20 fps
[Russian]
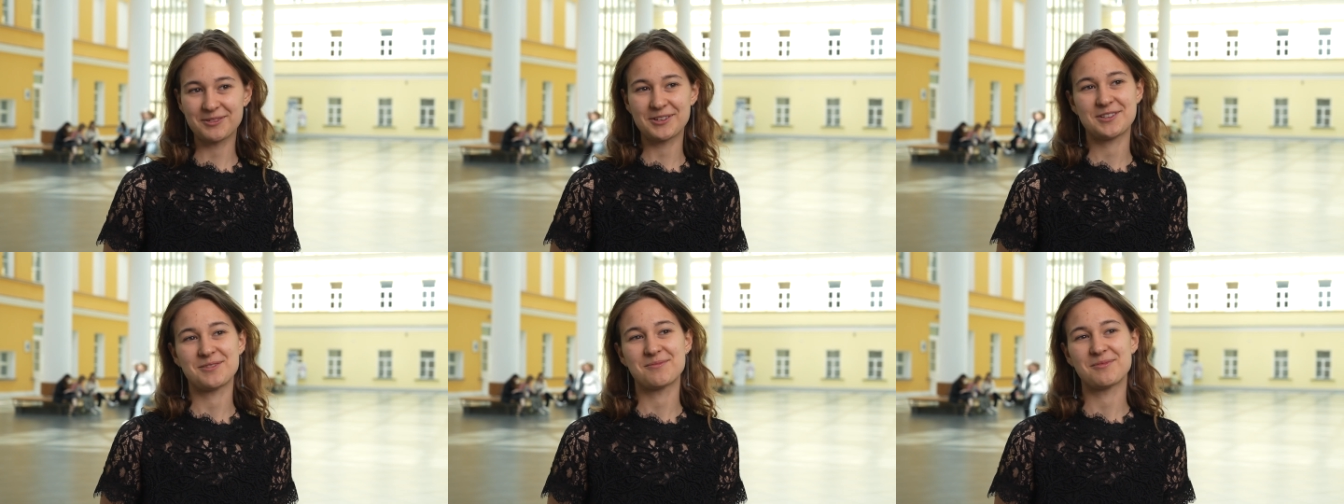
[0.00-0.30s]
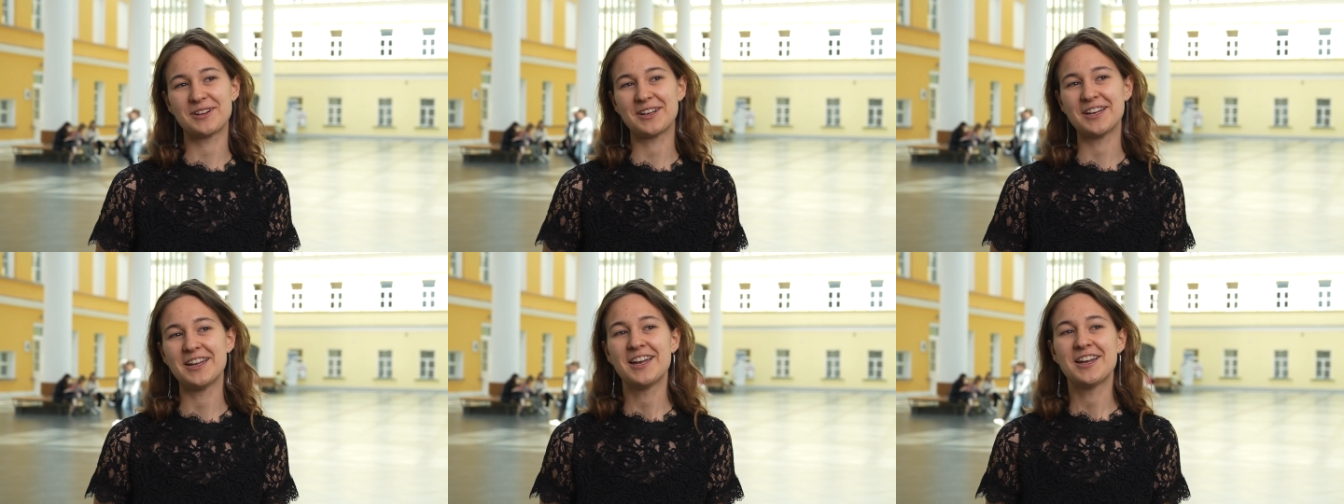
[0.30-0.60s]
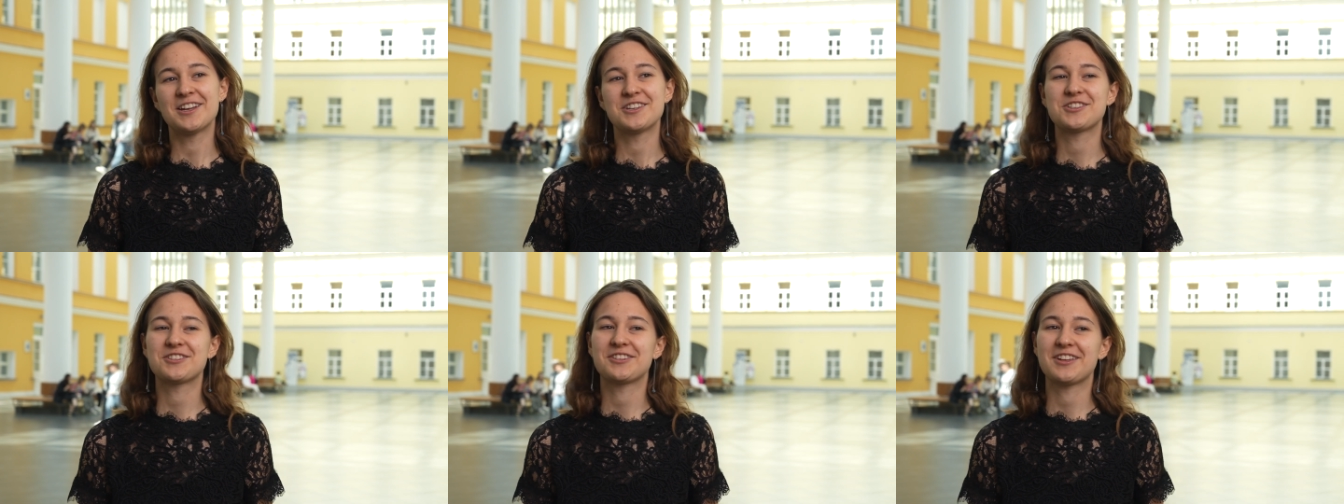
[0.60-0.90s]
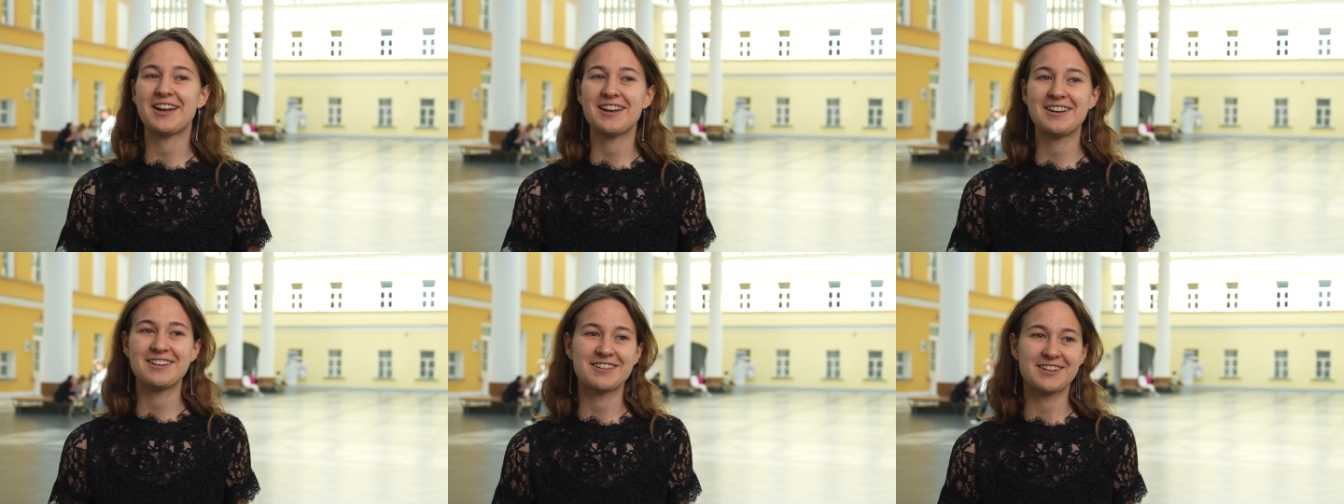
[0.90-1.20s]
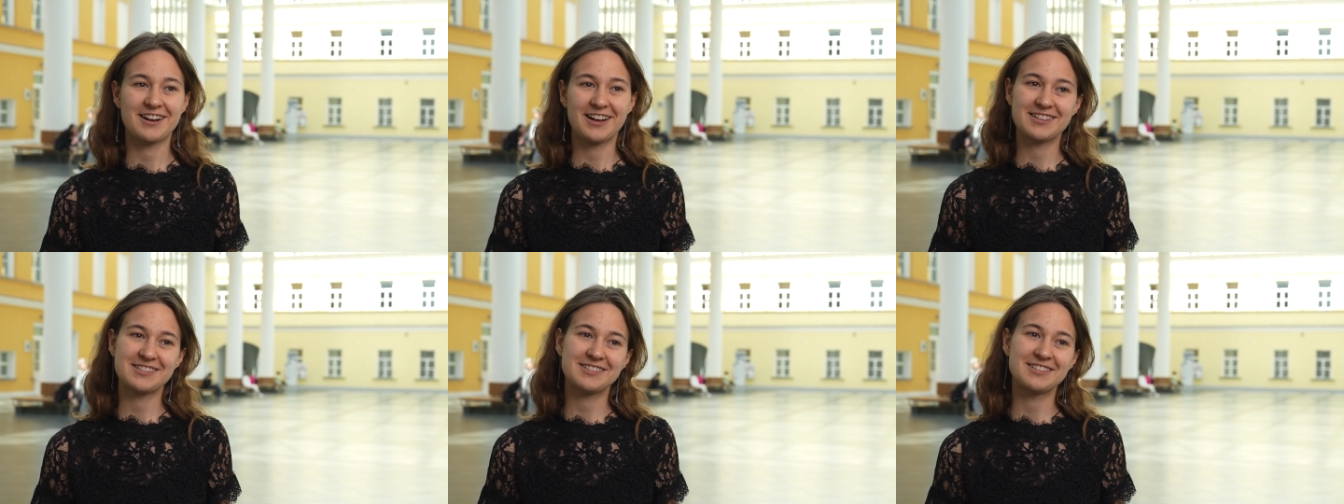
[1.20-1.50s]
где мы читали
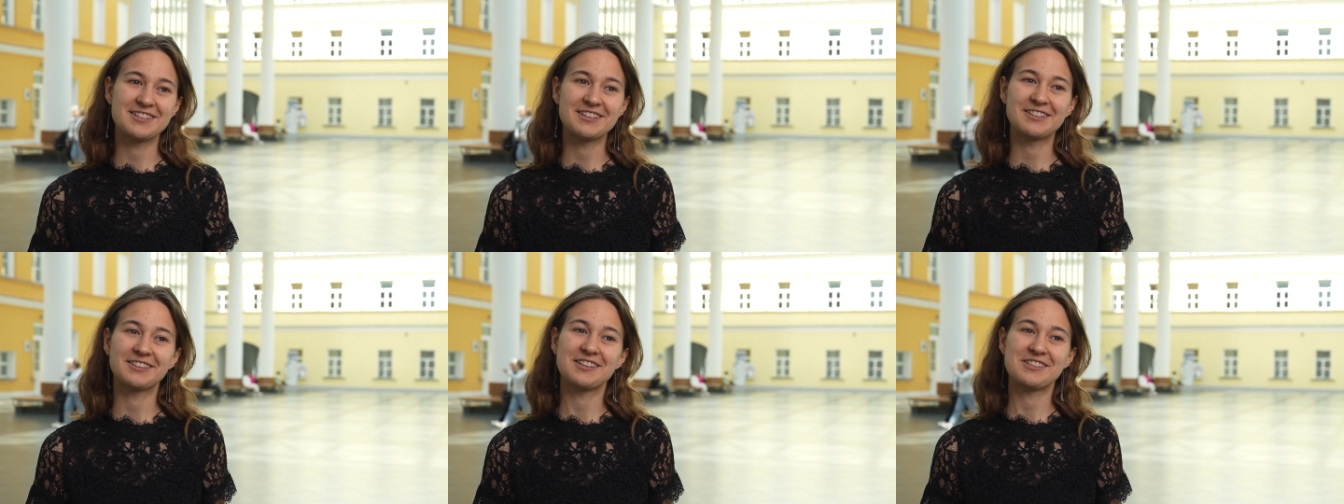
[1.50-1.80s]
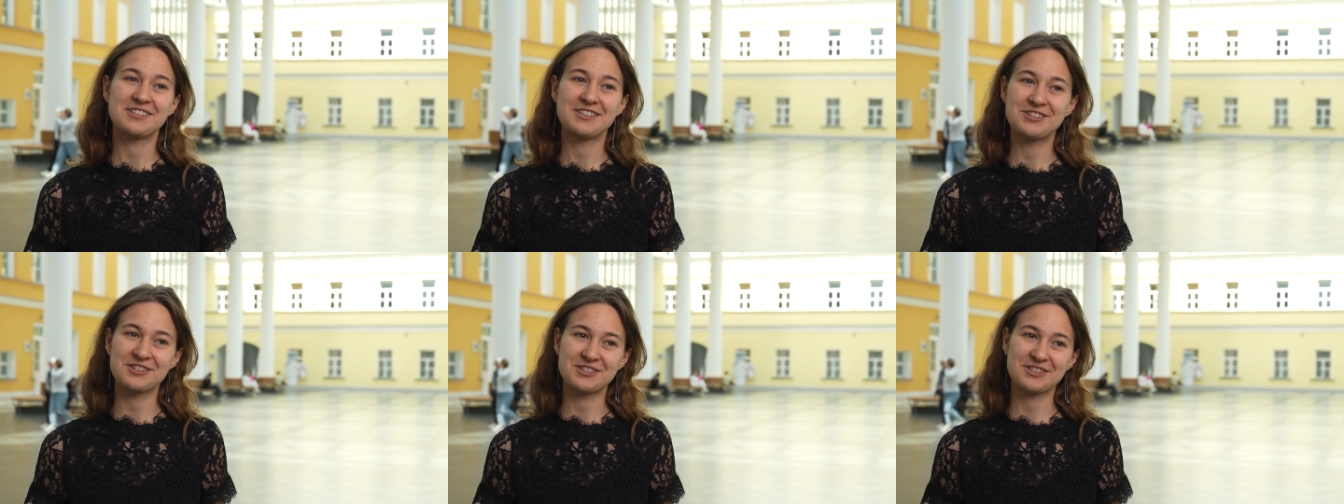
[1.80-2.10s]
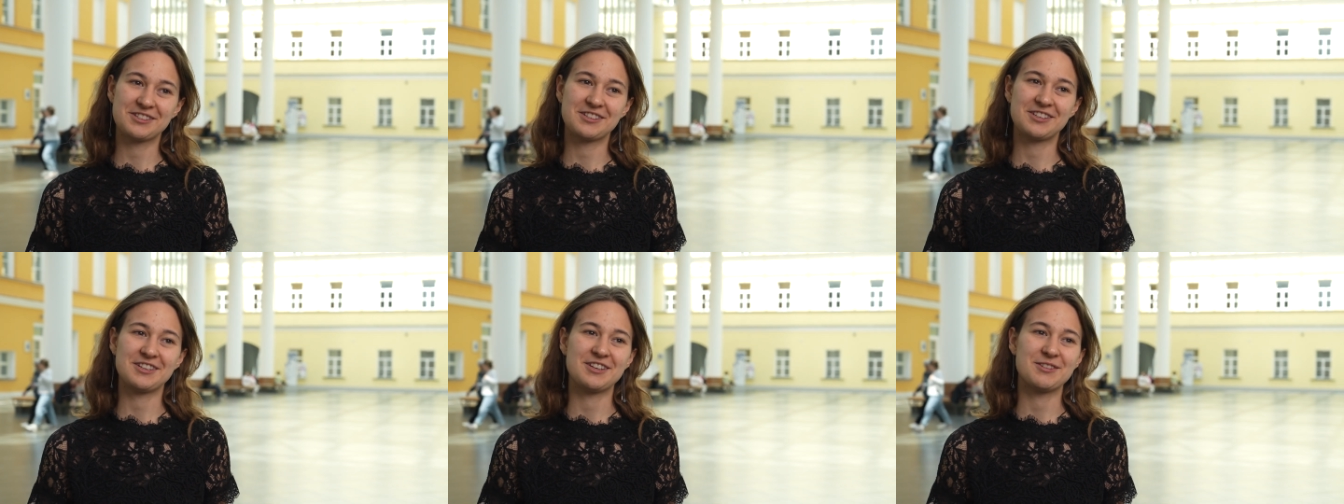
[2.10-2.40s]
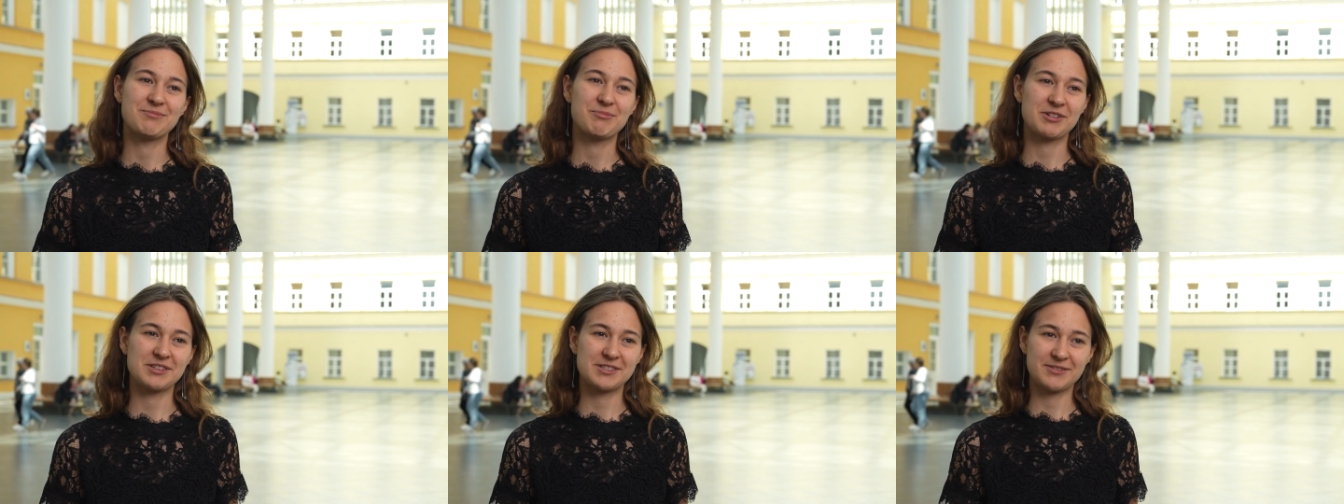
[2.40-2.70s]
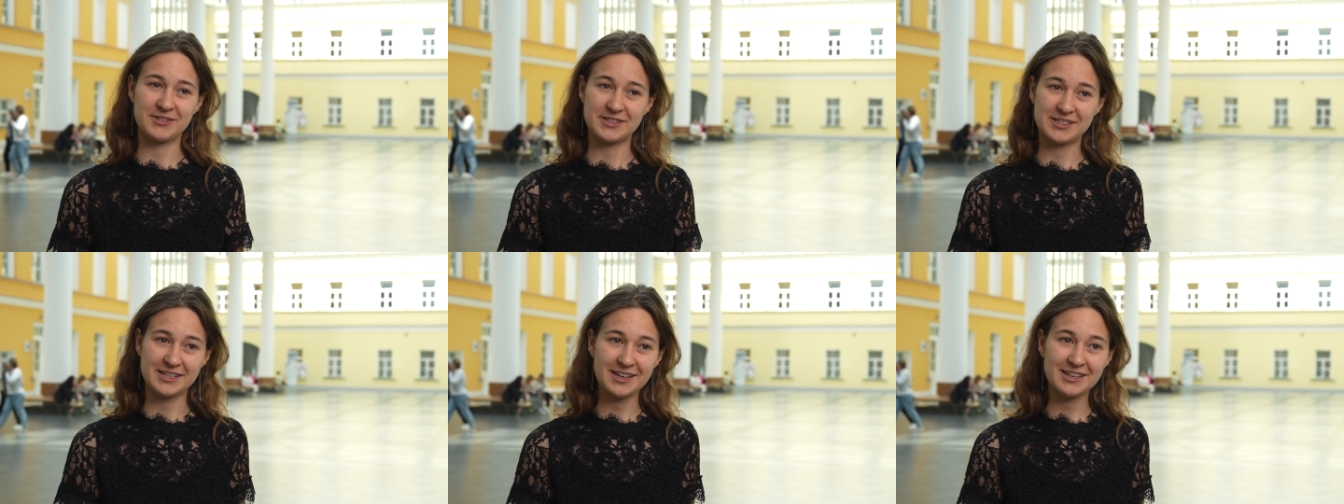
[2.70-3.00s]
разные классические
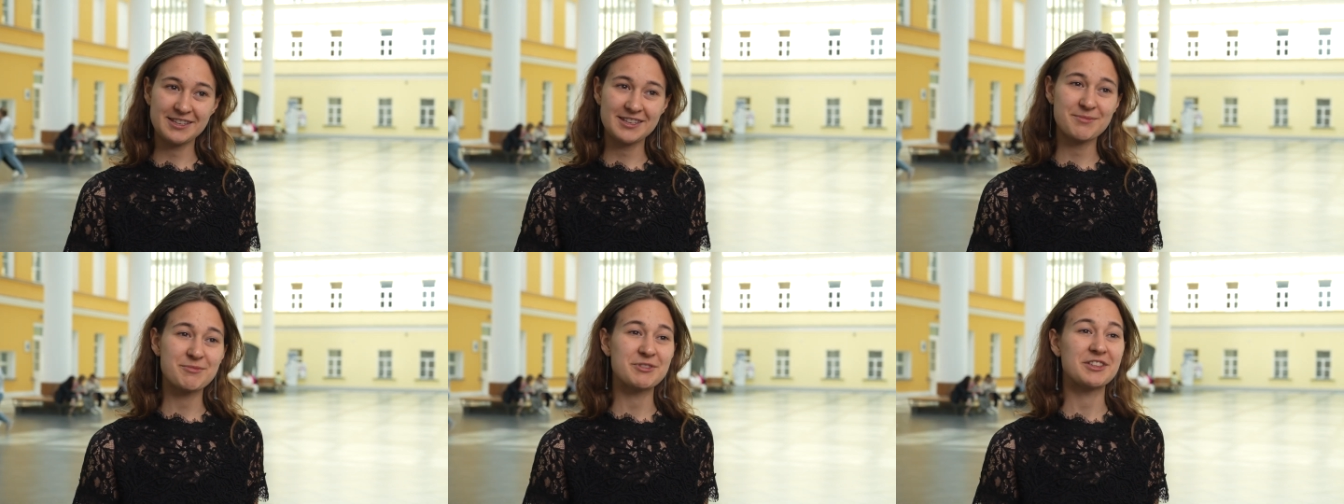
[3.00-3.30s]
произведения,